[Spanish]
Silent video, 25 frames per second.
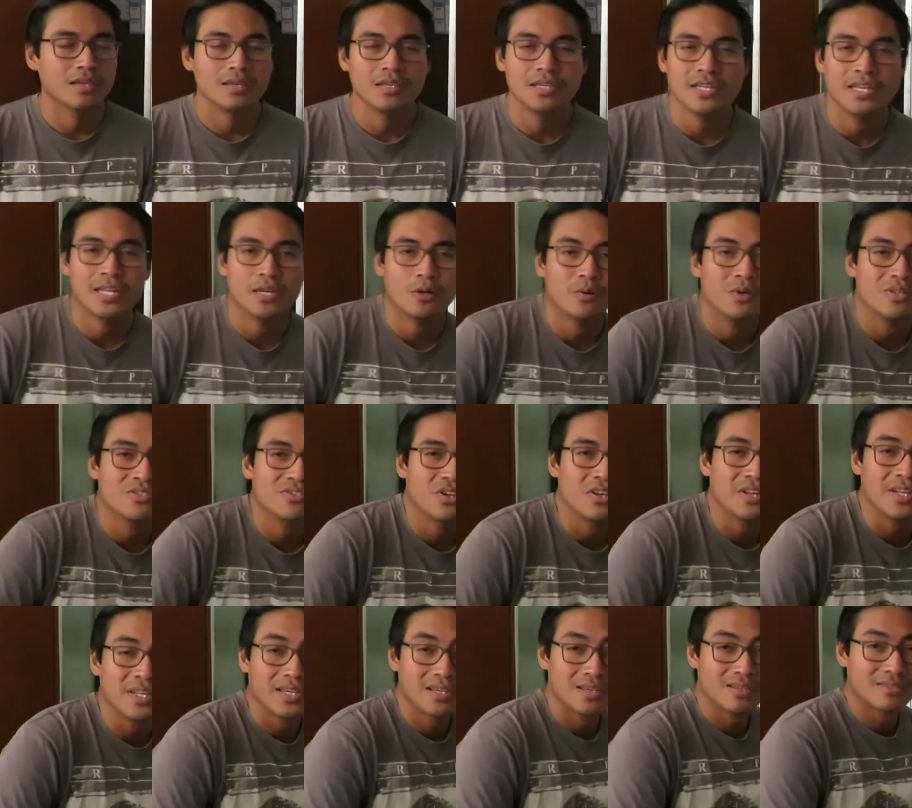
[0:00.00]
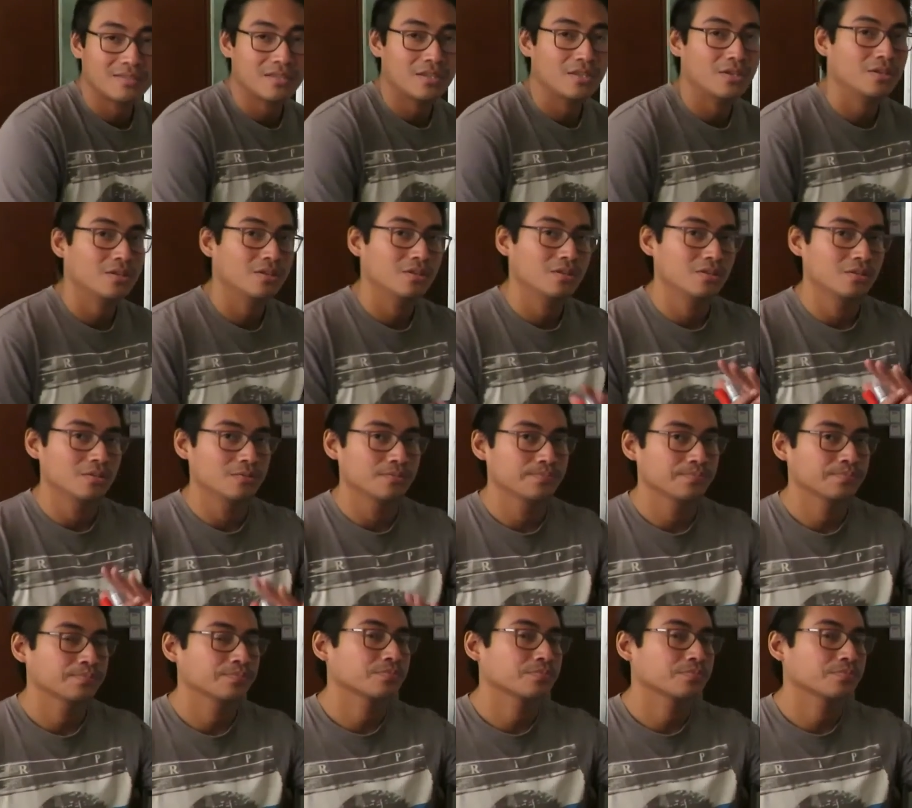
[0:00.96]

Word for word: inecuaciones, que ha sido